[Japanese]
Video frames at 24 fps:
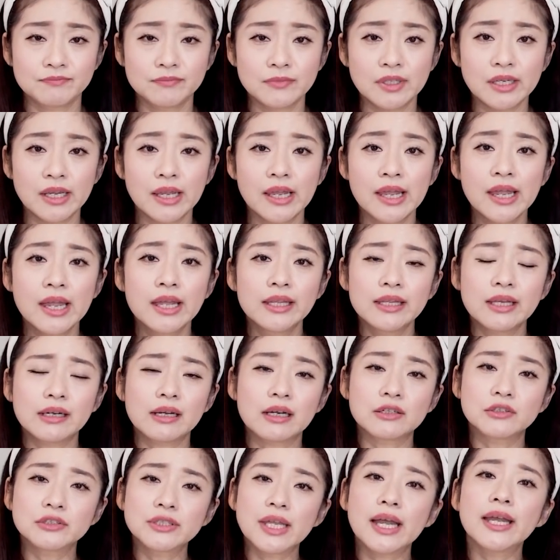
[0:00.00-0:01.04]
で、なん
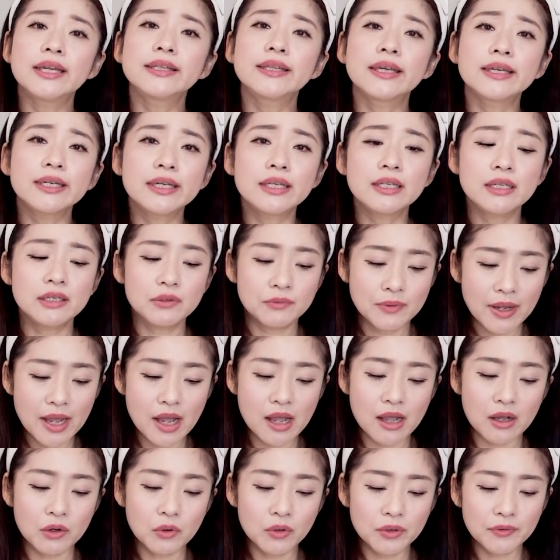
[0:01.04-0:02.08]
か具体的に
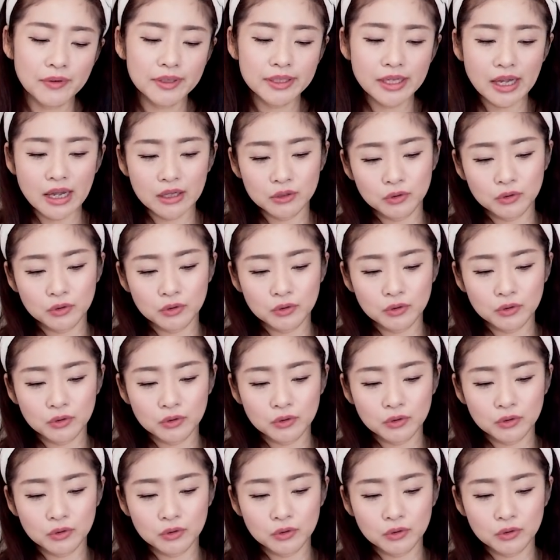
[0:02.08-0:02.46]
は、これはね、